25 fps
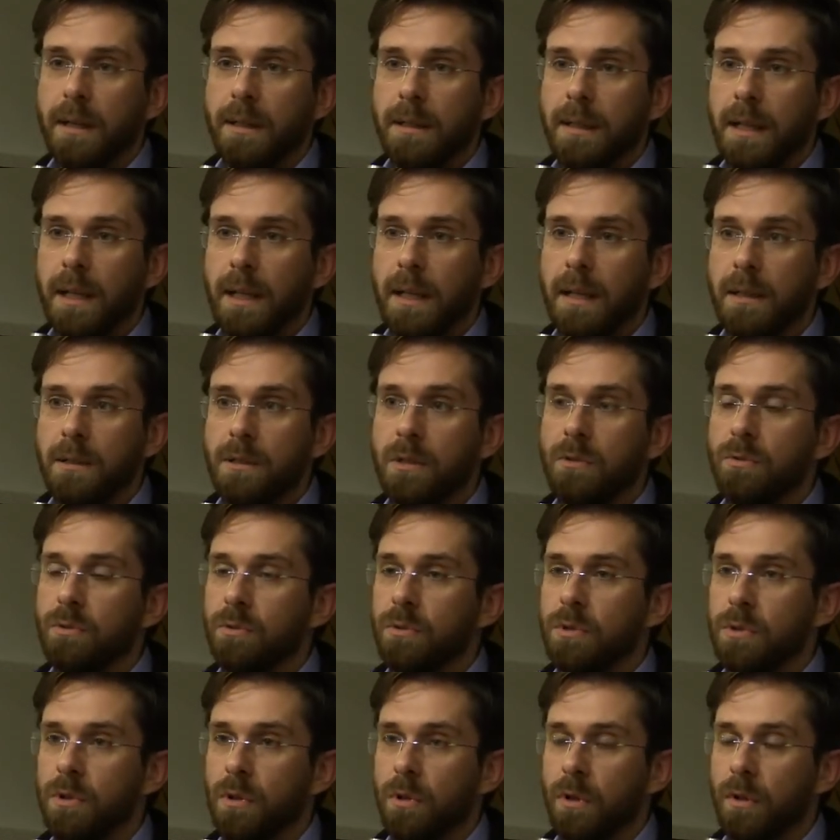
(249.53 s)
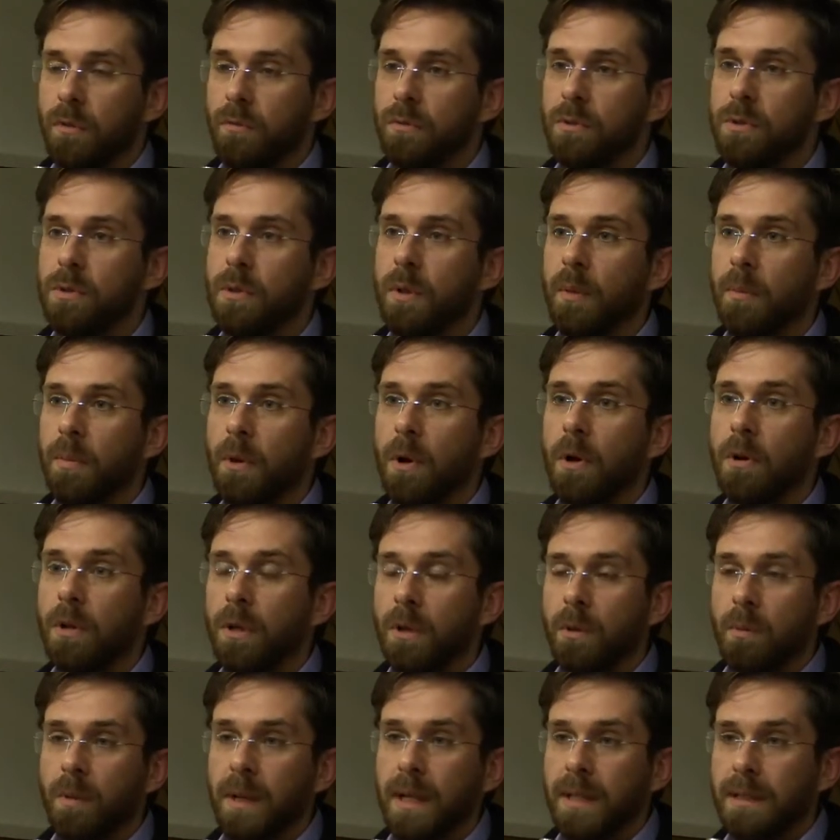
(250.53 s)
nelle istituzioni, funziona
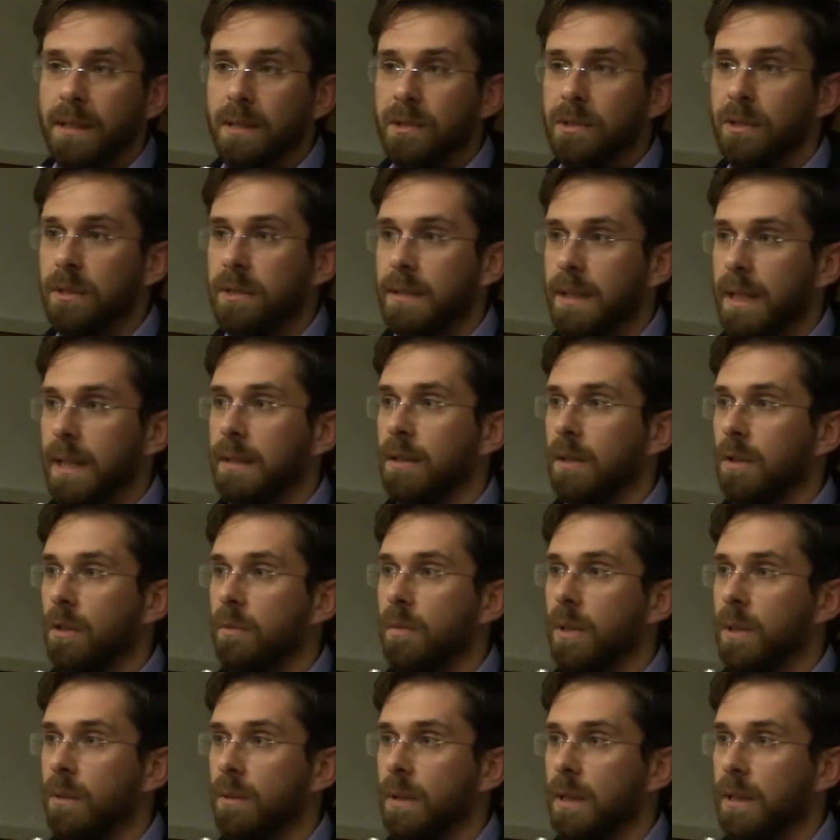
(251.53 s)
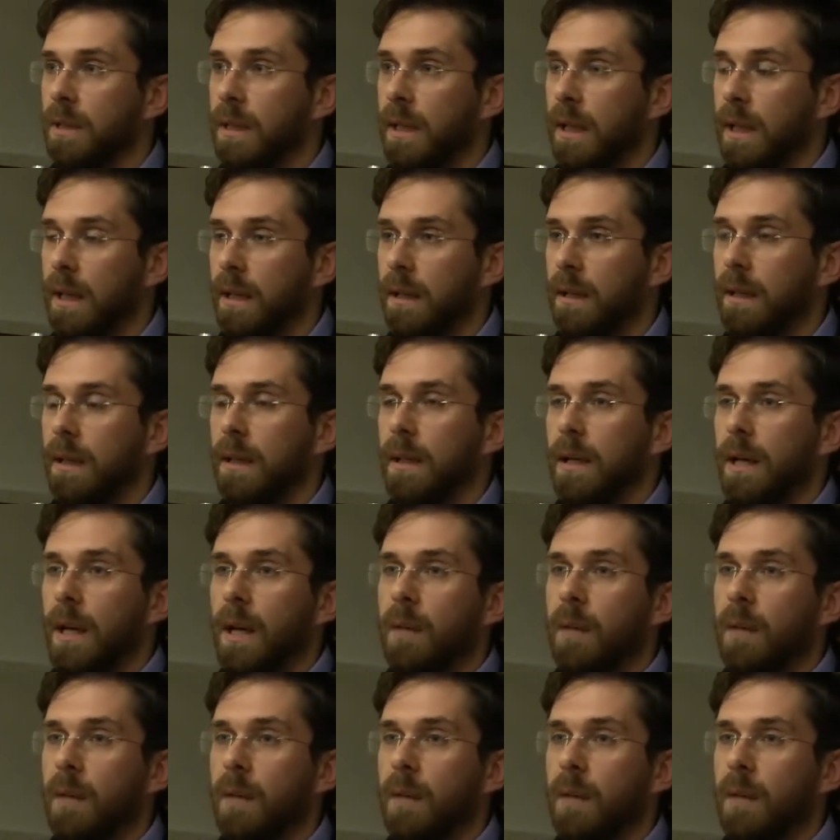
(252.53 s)
poco in quelle decentrate come i quartieri.